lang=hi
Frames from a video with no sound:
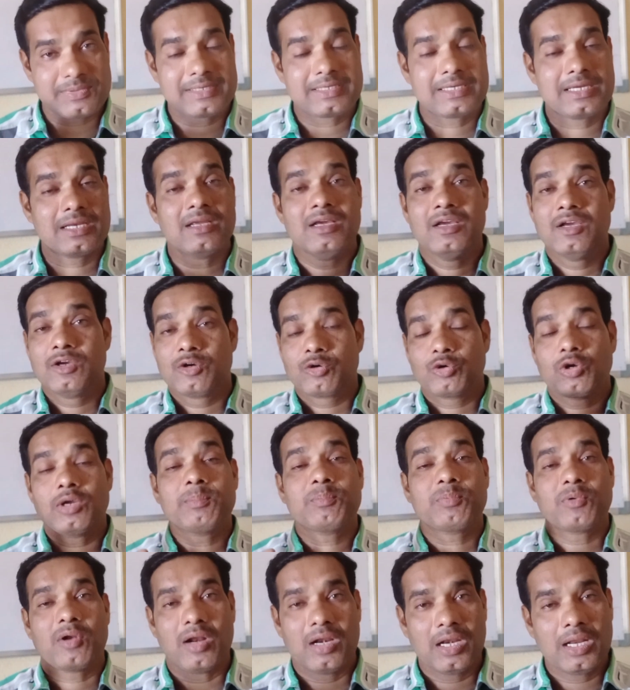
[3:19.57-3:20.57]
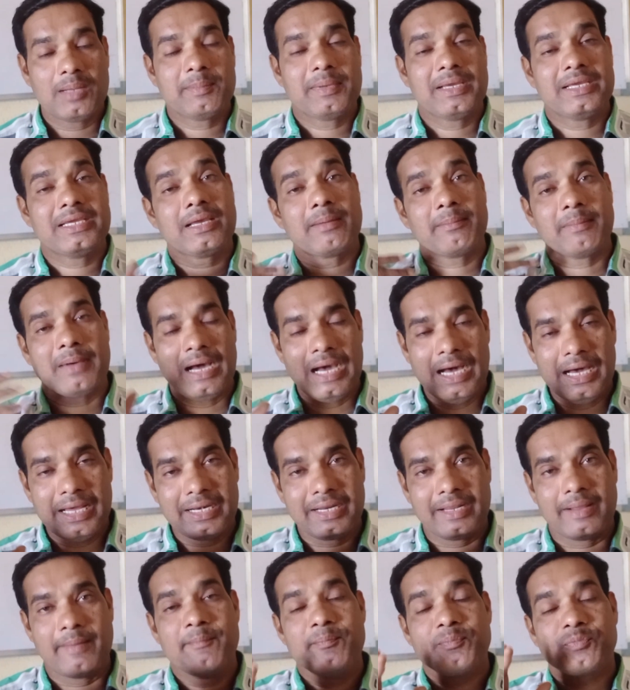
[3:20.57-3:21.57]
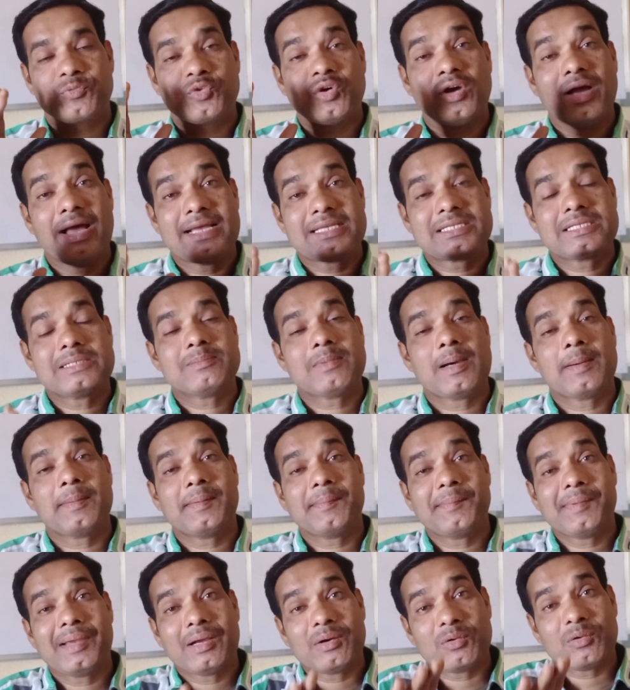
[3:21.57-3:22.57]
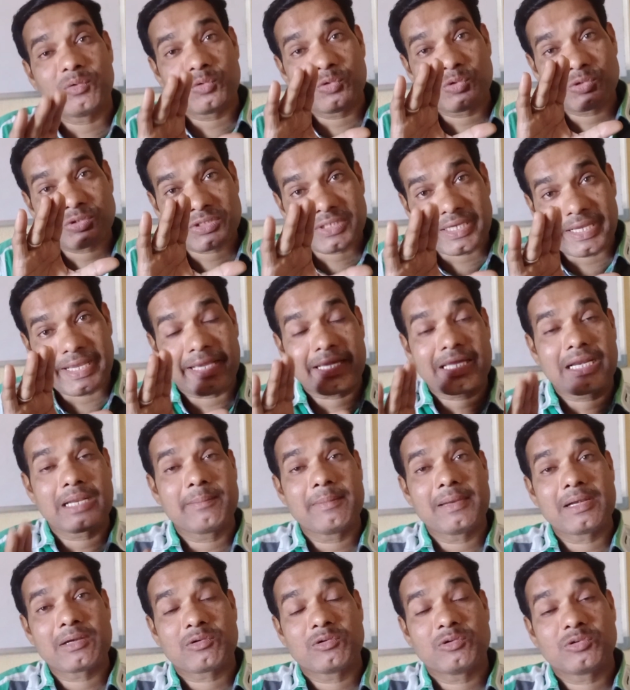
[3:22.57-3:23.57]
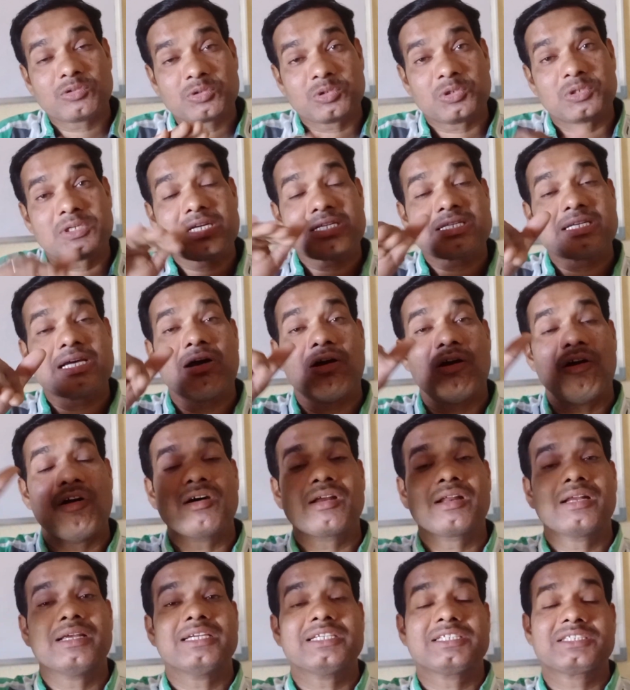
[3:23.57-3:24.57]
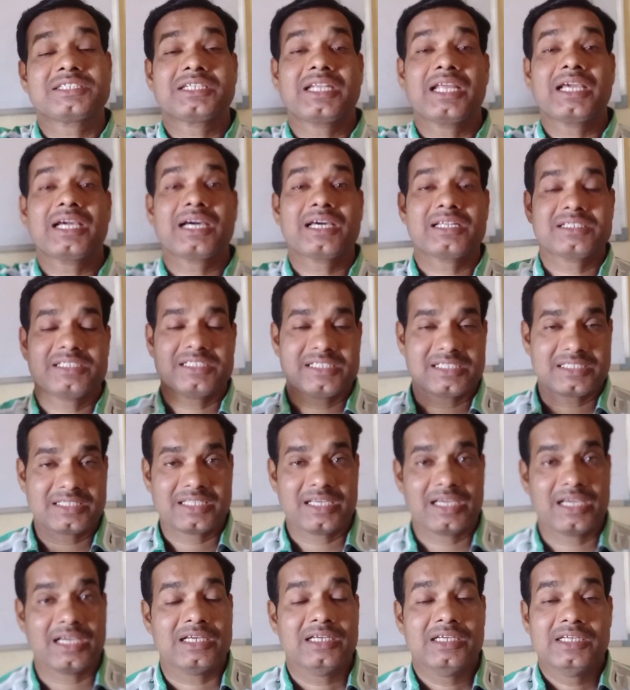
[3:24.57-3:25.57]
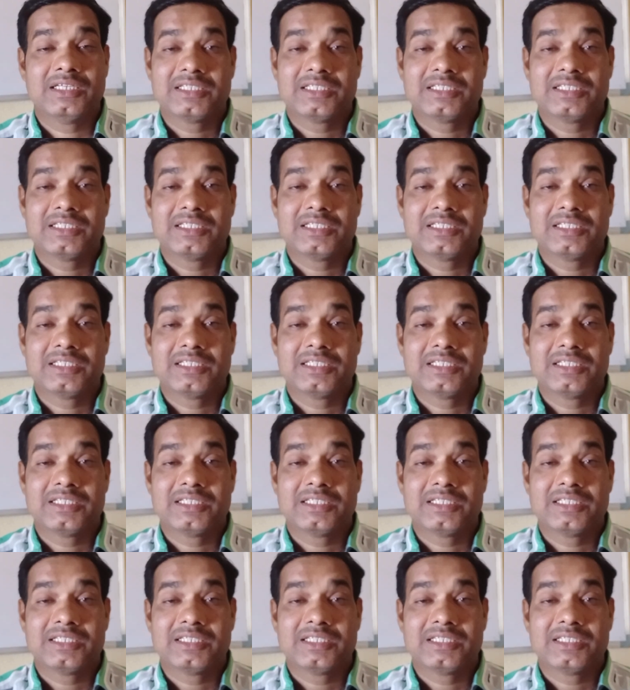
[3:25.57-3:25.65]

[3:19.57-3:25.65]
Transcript: या कोई प्रॉब्लम है या बाहर हैं तो ऐसे मामले में उस एग्रीमेंट को थोड़ा सा और स्टे कर सकते हैं